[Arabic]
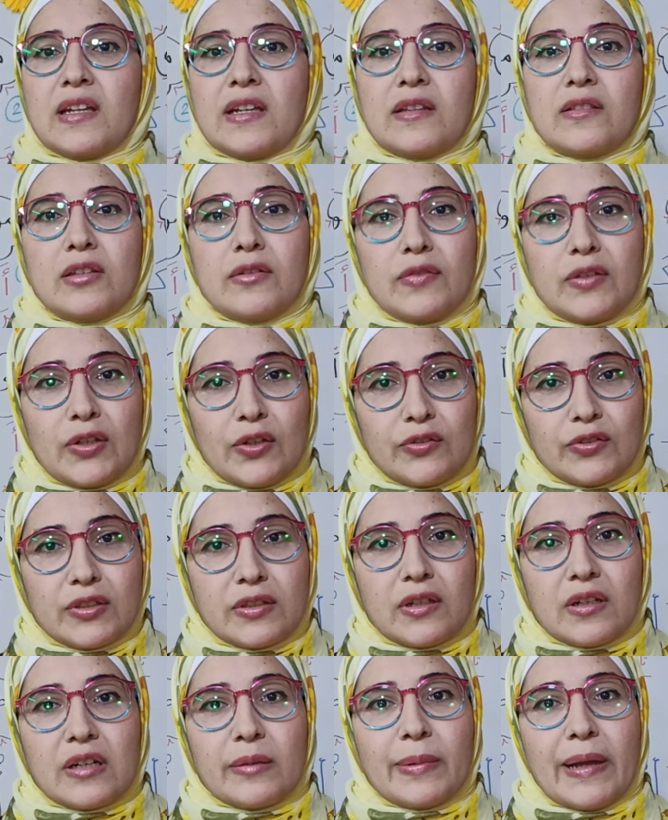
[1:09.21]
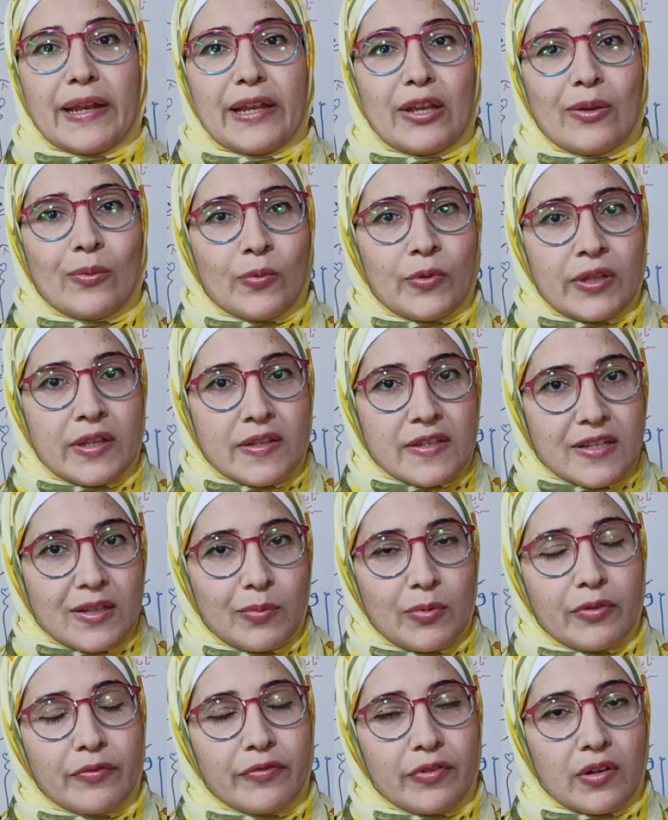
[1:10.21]
الطفل يقعد يتدرب عليه وينزل
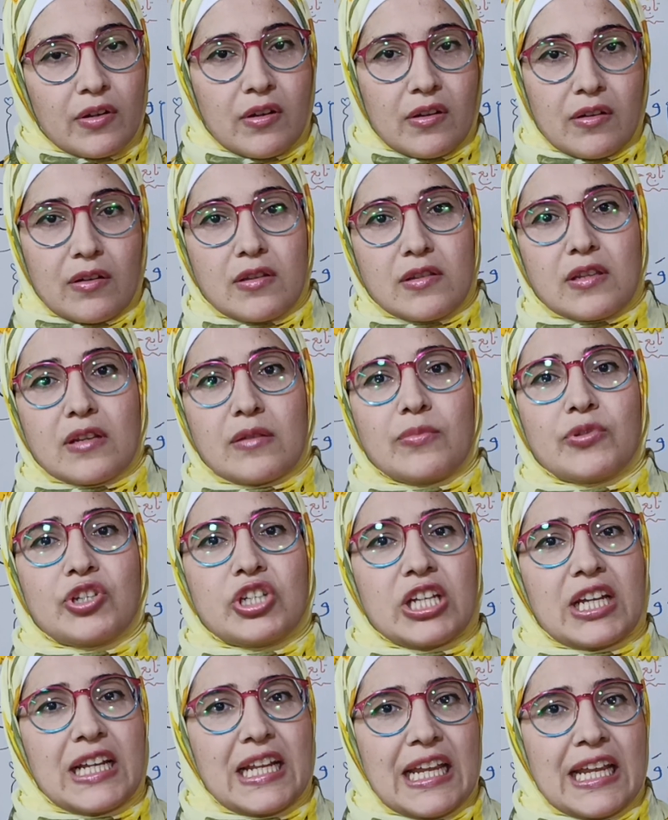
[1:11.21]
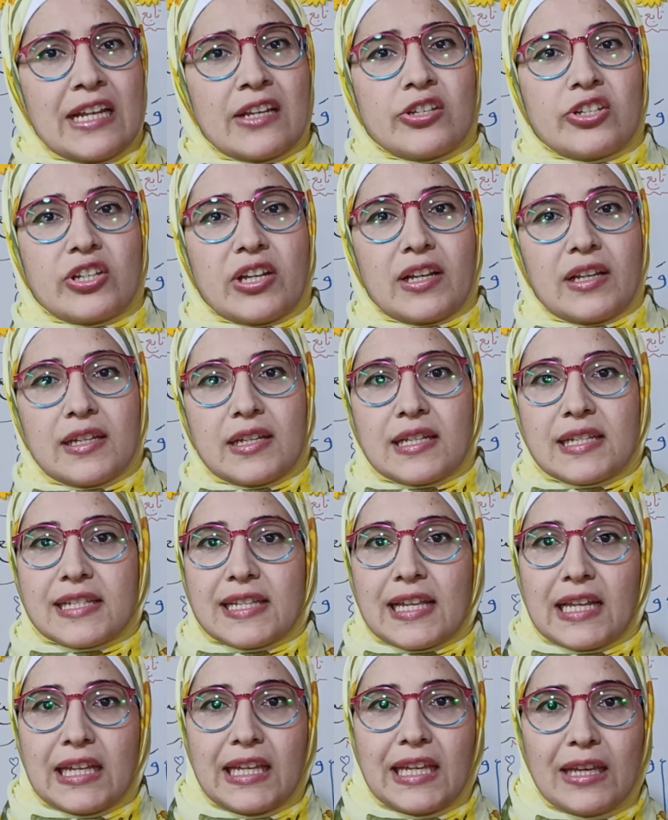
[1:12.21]
بيهم في الكراسة بالشكلين الشكل
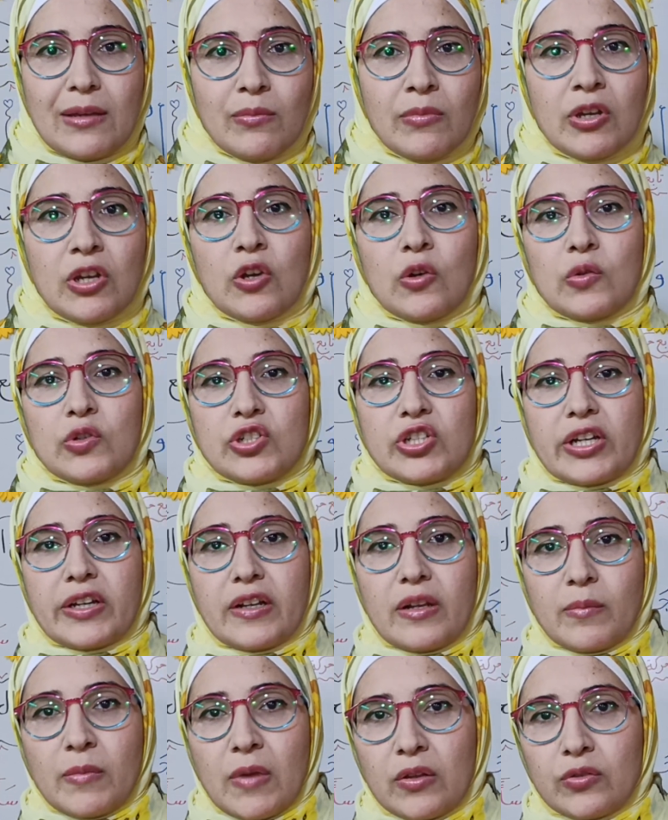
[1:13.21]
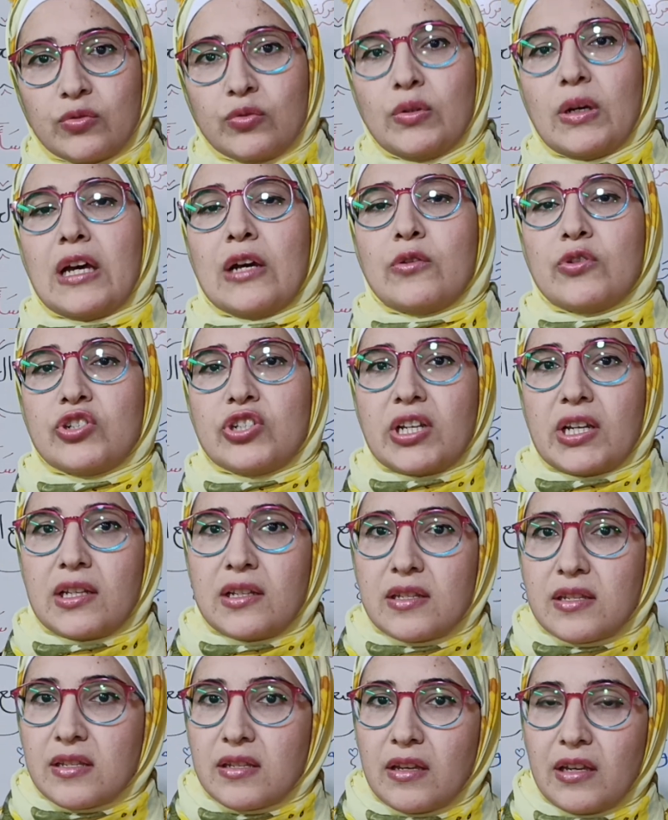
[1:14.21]
السليم والشكل المقطوع أو
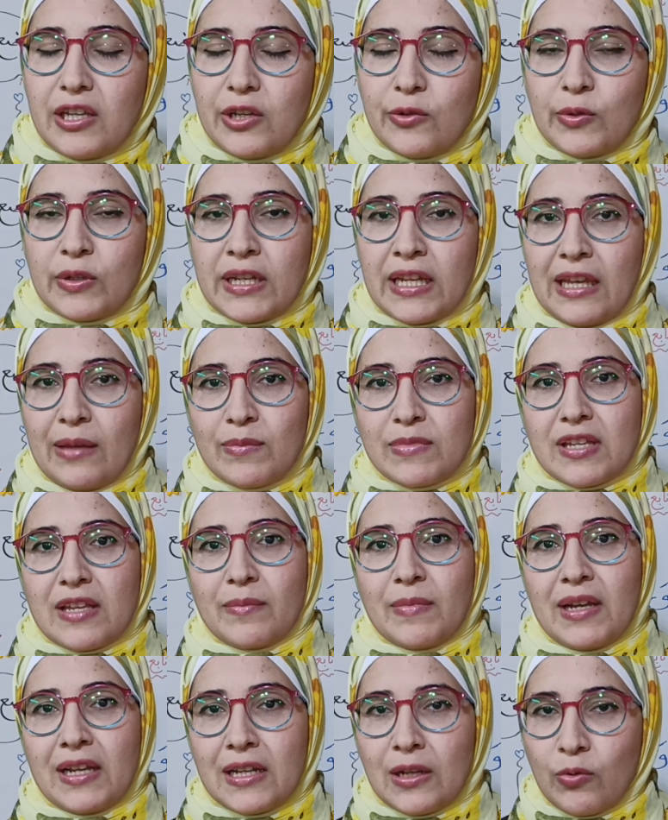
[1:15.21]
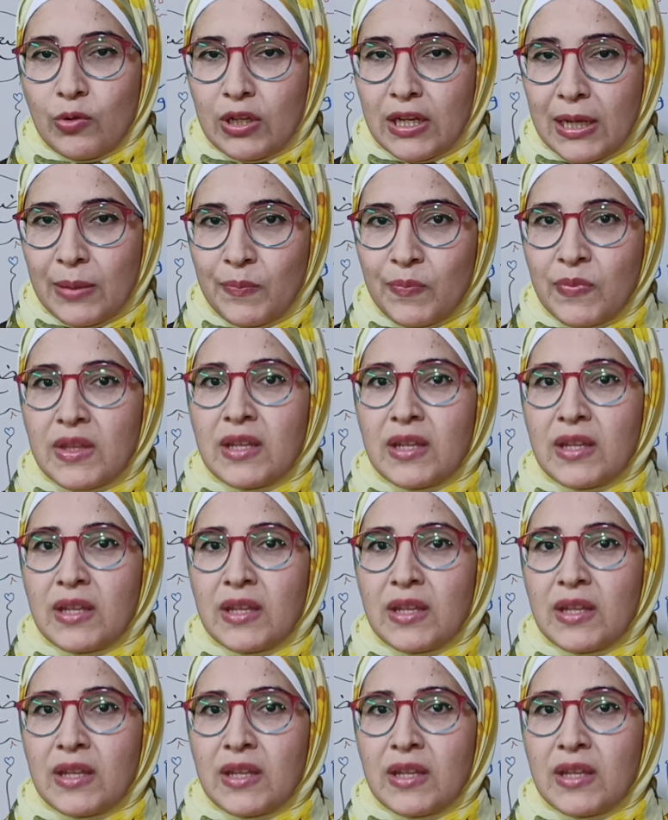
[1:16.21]
الشكل الصاحي والنايم زي ما احنا قلنا